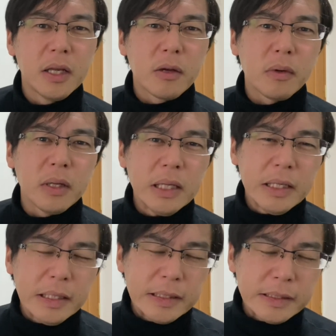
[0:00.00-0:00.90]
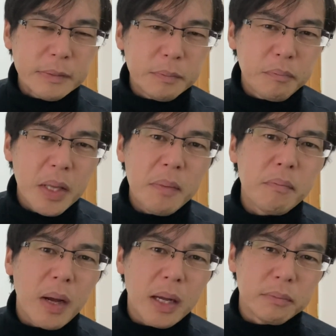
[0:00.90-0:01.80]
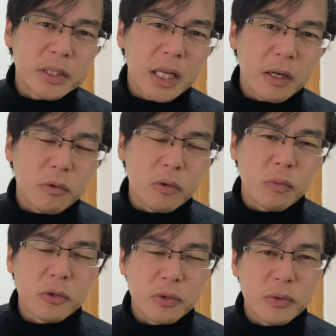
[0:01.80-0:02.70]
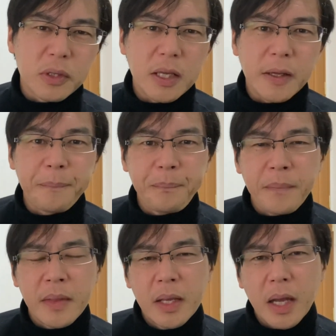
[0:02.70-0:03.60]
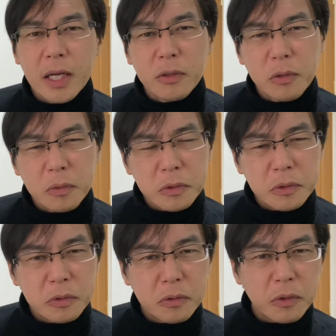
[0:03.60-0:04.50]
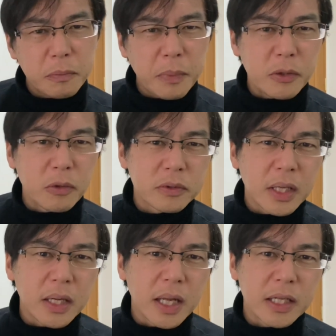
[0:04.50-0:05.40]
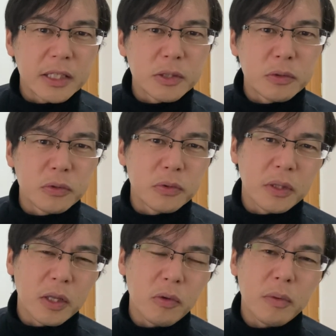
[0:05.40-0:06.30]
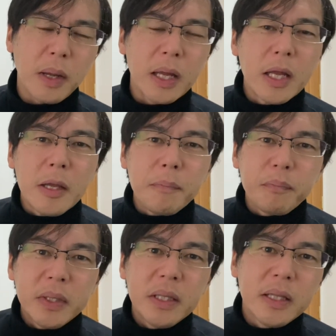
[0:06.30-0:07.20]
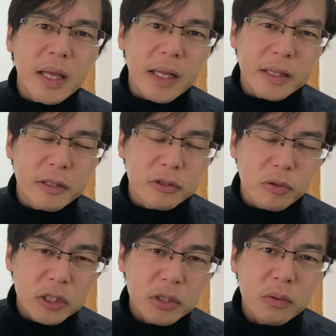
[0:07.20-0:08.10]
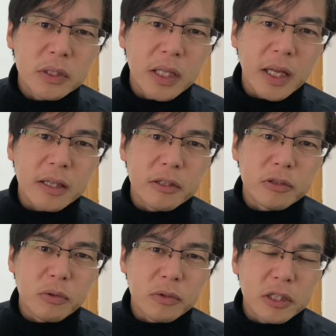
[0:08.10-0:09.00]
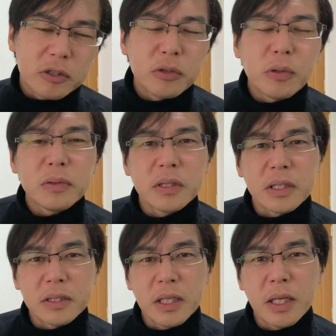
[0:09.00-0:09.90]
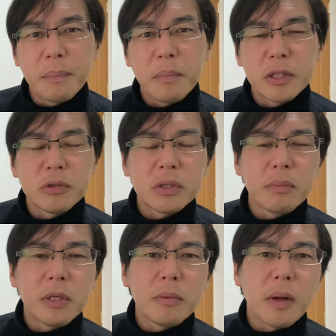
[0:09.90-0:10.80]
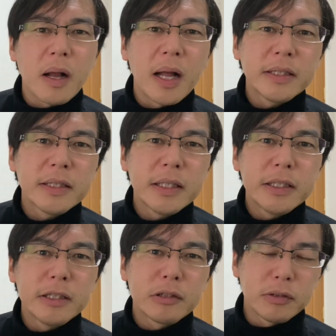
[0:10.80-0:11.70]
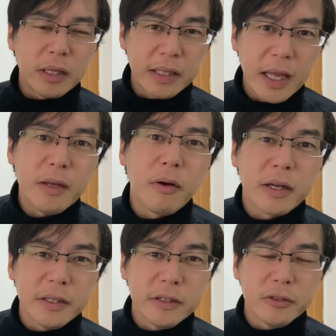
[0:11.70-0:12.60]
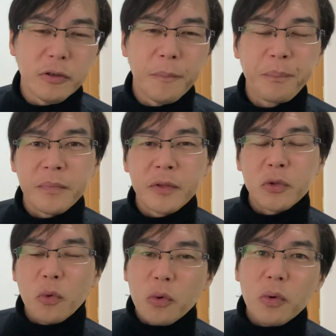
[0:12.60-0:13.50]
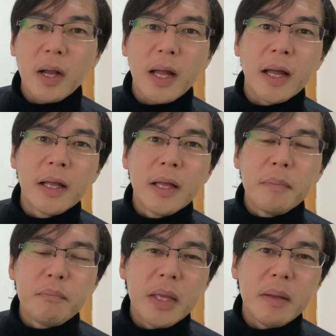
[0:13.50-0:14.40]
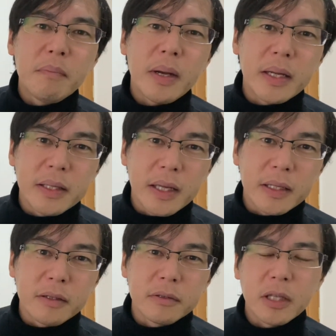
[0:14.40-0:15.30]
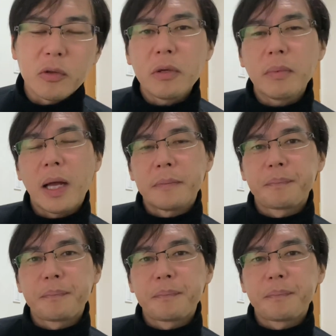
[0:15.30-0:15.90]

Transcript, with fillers: これメンバーみたいなこともそうで、あの、これ、まあ、極端な話を言うと、例えば、ピンでやってる人、一人でやってる人って強いんですね。まあ言ってみれば感染リスクがないわけですよ。ところが、メンバーでやってる、例えば、